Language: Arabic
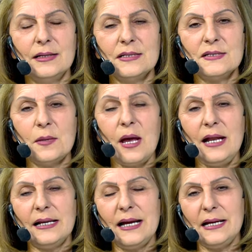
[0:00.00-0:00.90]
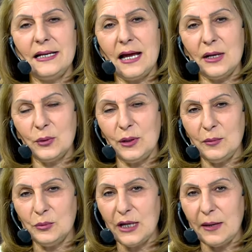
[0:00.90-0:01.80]
صباح الخير لكل
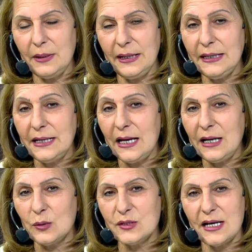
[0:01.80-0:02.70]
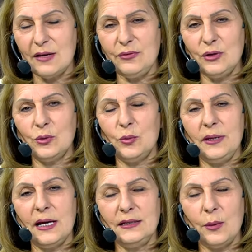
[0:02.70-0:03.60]
المتابعين اهلا وسهلا فيكم
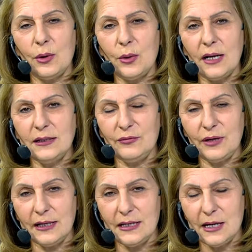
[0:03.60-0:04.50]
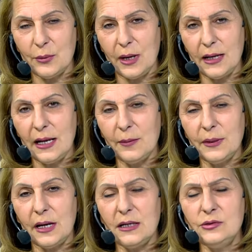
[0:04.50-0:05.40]
بالتوقعات الفلكيه
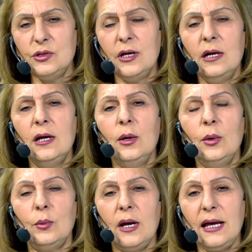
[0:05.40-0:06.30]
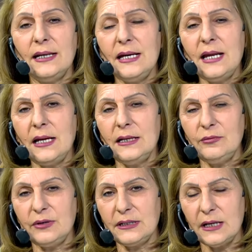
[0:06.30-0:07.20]
والابراج وحكينا عن
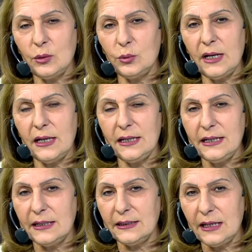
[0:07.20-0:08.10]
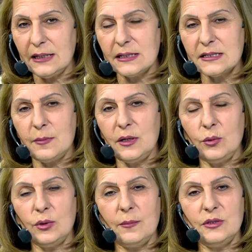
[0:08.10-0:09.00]
الفترة الأولى اللي هي الثلاث أسابيع
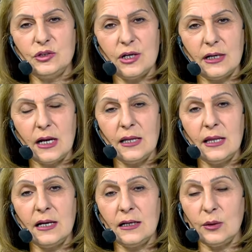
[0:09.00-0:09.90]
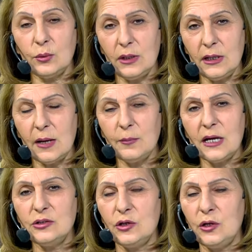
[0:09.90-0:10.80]
الأولى من شهر آذار لكل
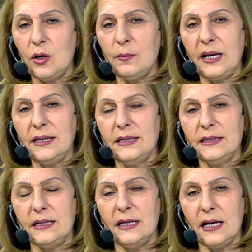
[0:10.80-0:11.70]
الأبراج اليوم رح نحكي